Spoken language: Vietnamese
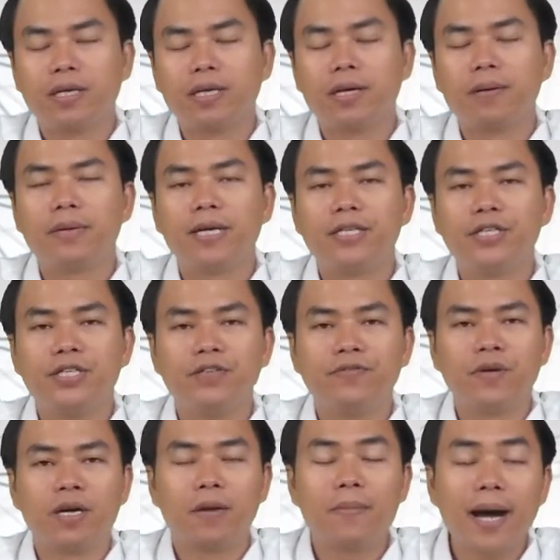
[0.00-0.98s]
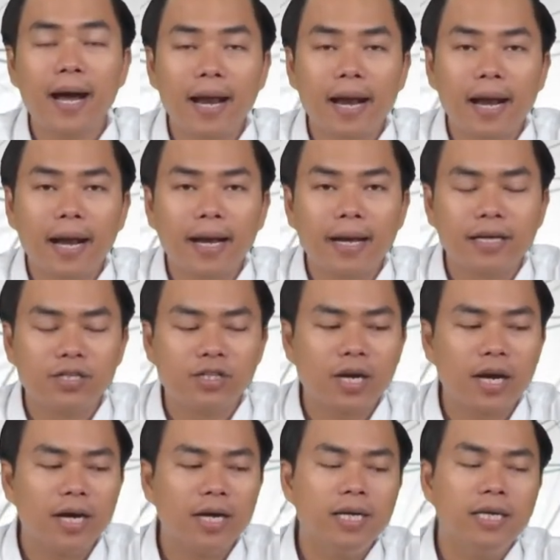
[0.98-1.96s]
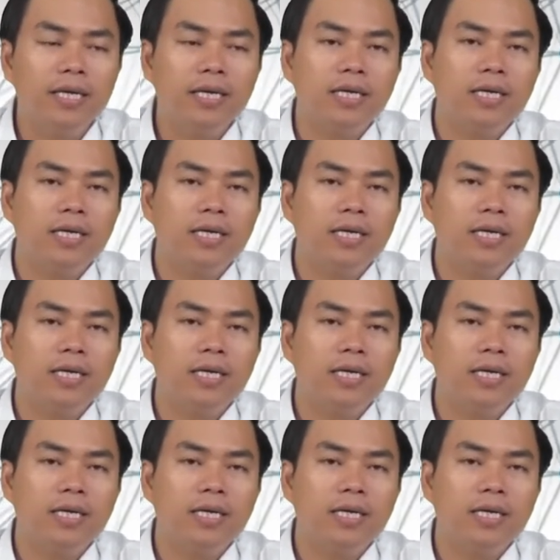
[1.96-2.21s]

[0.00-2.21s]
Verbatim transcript: các anh chị và các bạn. Được chưa ạ?